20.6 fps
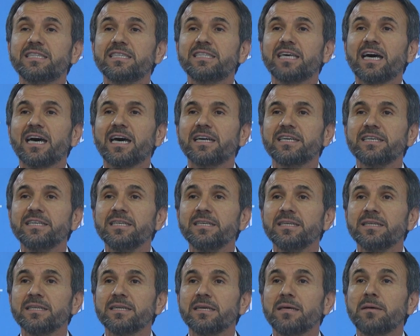
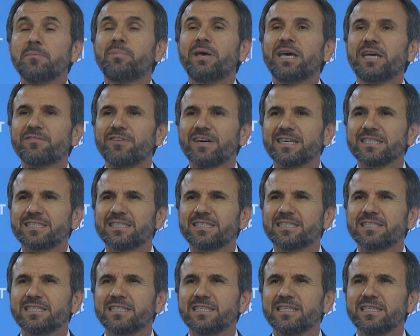iktidarın
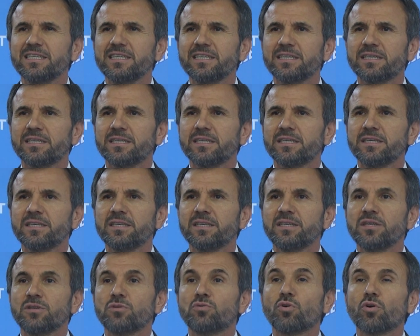pervasızlığını,
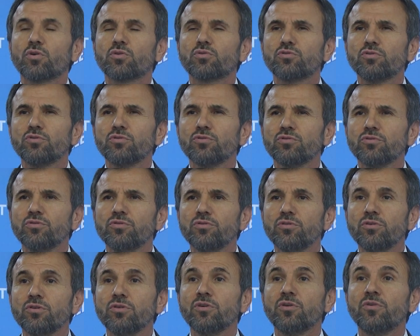
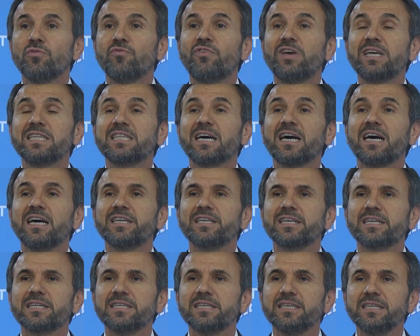yorgunluğunu ve
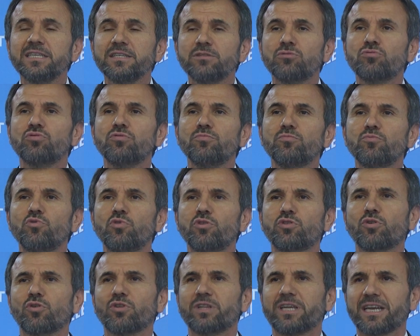dağınıklığını tüm
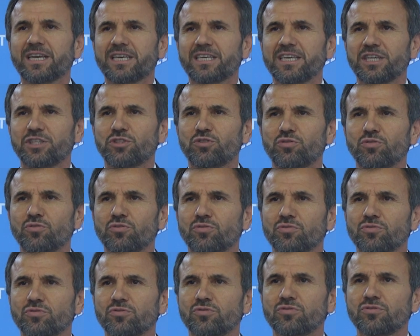ülke olarak
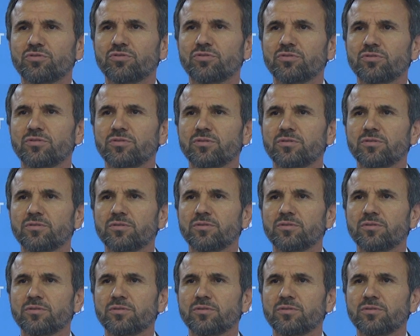yaşıyoruz.